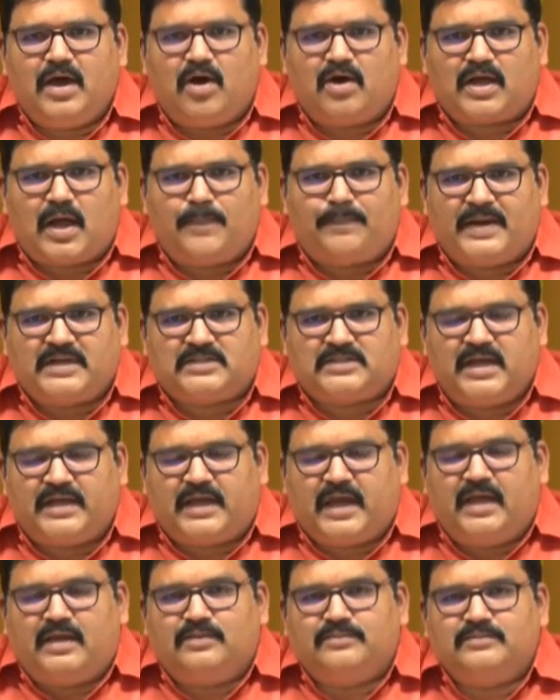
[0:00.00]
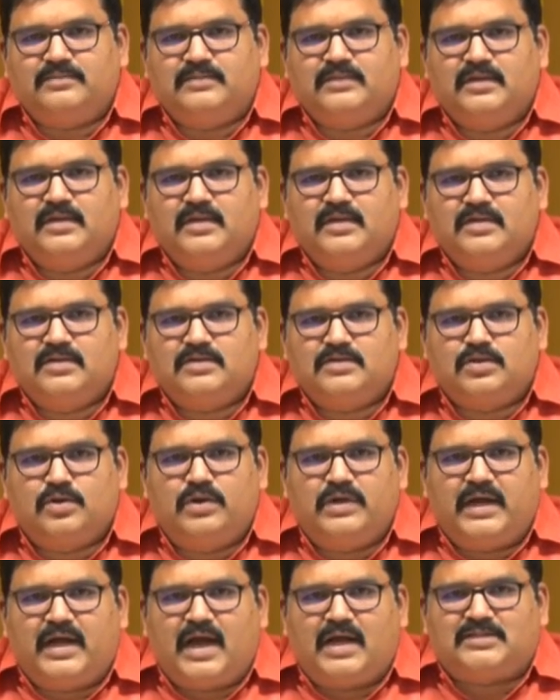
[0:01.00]
ఏ ఒక్క ప్రశ్నకి
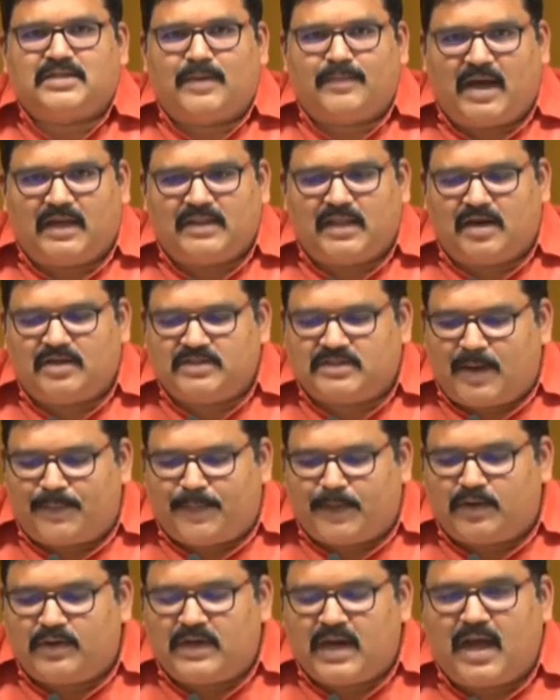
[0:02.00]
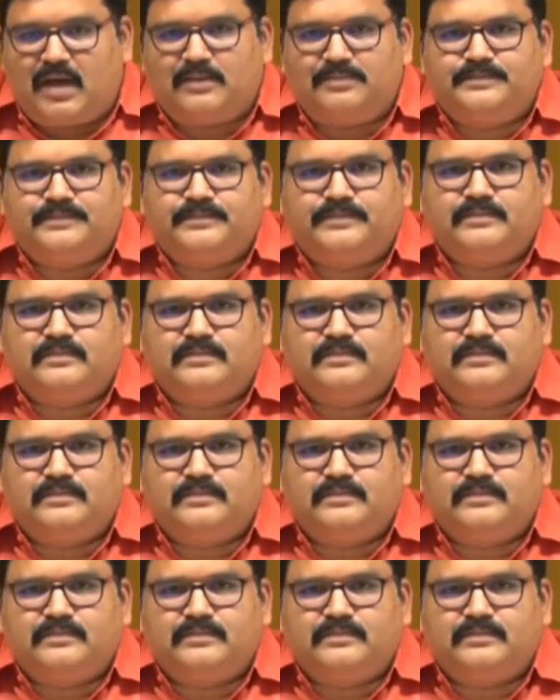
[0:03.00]
సూటిగా సమాధానం చెప్పకుండా